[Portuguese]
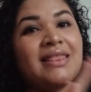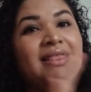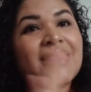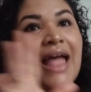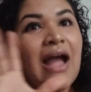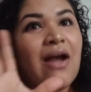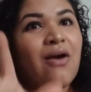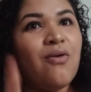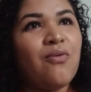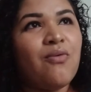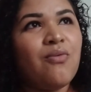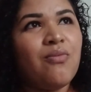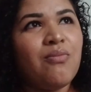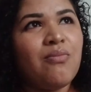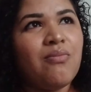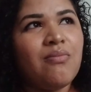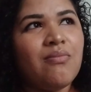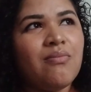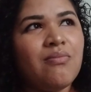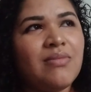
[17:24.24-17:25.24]
Tá
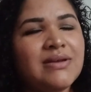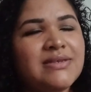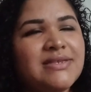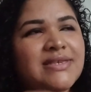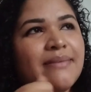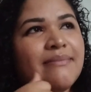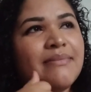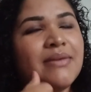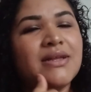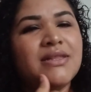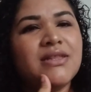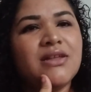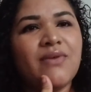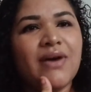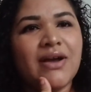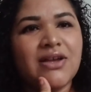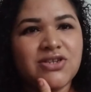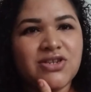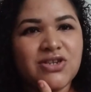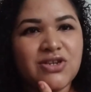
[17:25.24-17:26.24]
com uma semana, eu
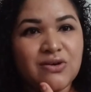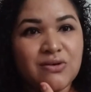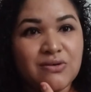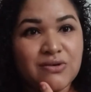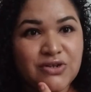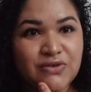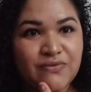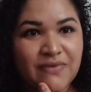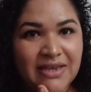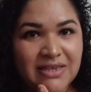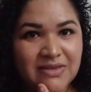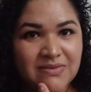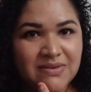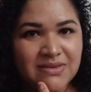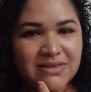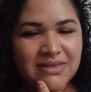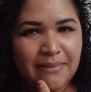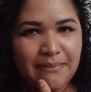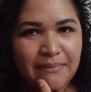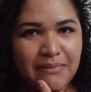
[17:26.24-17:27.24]
acho que hoje faz
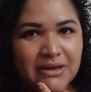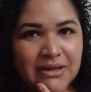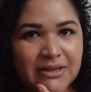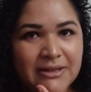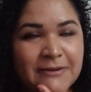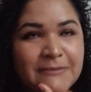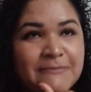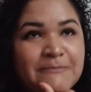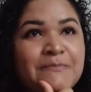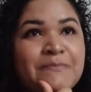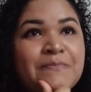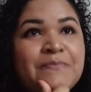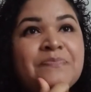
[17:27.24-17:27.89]
uma semana.